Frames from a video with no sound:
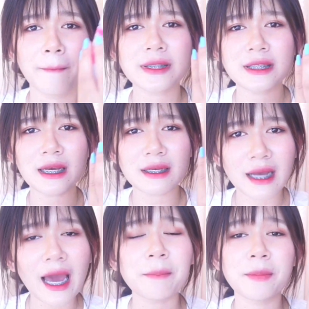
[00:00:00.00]
มันจะ
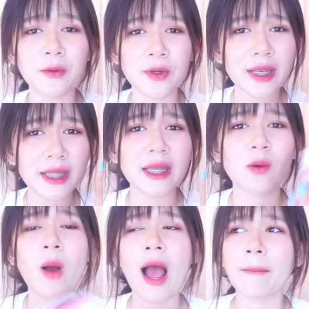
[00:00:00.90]
ขัดผิวได้ดี
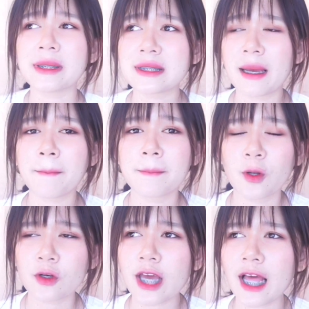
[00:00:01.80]
กว่ามันจะ
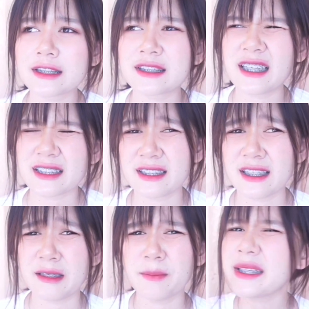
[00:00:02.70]
ลดการเสียด
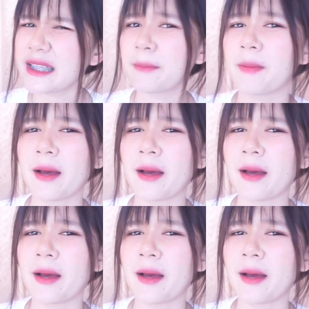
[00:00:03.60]
สีไม่เจ็